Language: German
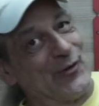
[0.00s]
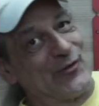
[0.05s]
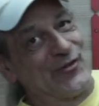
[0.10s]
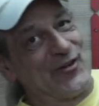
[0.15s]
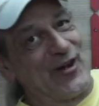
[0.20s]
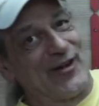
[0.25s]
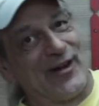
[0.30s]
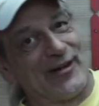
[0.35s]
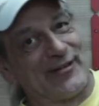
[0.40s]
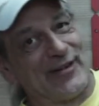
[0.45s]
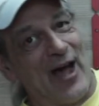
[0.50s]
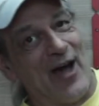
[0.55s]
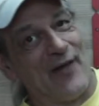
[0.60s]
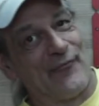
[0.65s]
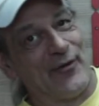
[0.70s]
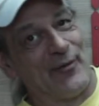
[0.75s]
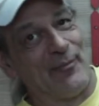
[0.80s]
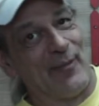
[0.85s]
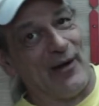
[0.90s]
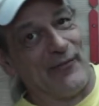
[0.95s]
ich an der
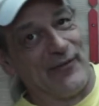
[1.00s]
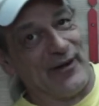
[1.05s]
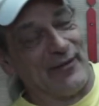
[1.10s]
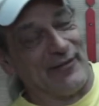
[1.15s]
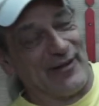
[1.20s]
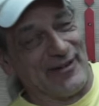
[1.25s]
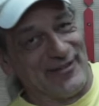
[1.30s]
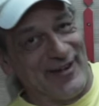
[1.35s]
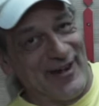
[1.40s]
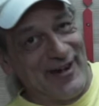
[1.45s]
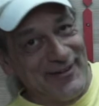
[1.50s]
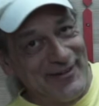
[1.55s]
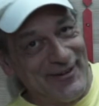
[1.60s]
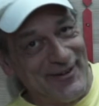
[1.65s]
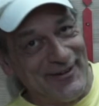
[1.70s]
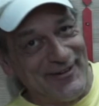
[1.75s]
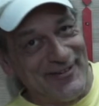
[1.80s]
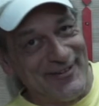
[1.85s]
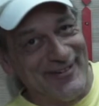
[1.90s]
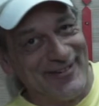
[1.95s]
Tafel mal wieder was
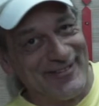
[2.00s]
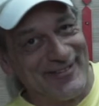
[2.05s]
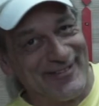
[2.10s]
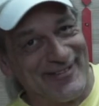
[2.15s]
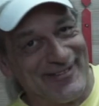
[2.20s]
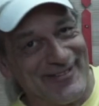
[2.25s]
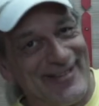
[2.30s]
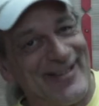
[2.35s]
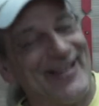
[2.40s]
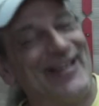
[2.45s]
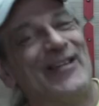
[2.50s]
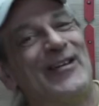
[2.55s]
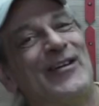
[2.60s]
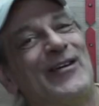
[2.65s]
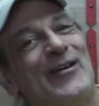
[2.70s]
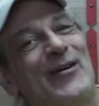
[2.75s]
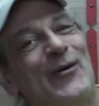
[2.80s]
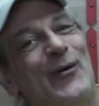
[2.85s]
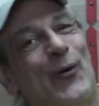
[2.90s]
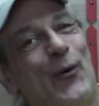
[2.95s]
ändern.
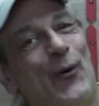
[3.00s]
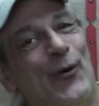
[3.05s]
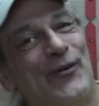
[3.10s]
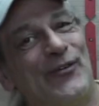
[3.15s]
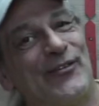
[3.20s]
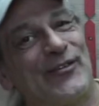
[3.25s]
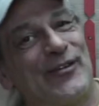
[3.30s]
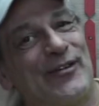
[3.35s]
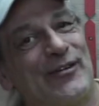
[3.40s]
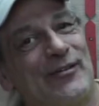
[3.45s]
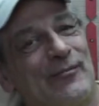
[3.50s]
Und